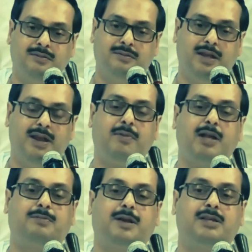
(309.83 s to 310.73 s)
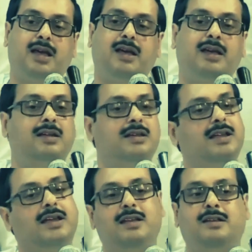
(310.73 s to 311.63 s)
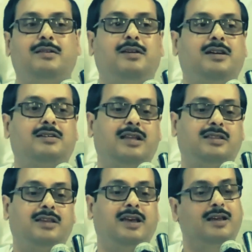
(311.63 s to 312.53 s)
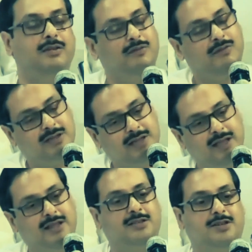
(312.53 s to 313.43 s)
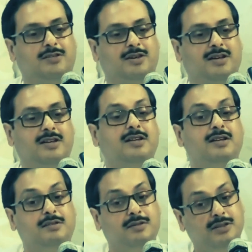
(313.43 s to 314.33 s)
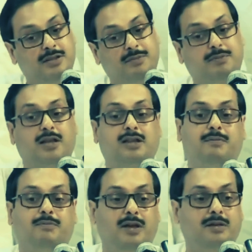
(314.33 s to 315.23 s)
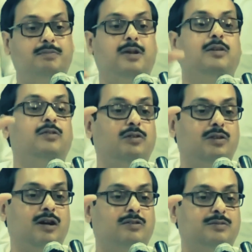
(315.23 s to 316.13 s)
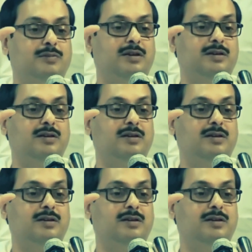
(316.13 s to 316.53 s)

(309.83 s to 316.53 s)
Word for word: मेरे पास पैसा है लेकिन अशांति है वैसा ही रह जाऊंगा जब तक ना बल प्रयोग होगा उसमें